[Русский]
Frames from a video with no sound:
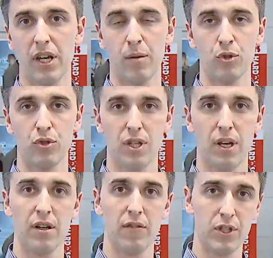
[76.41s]
кому
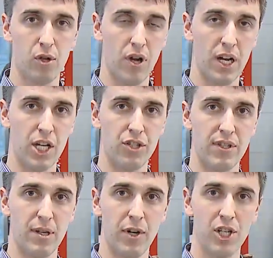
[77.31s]
нужно высокое качество
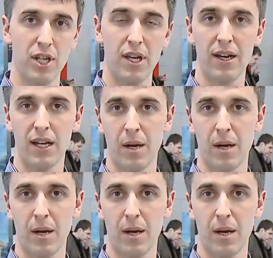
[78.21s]
изображения,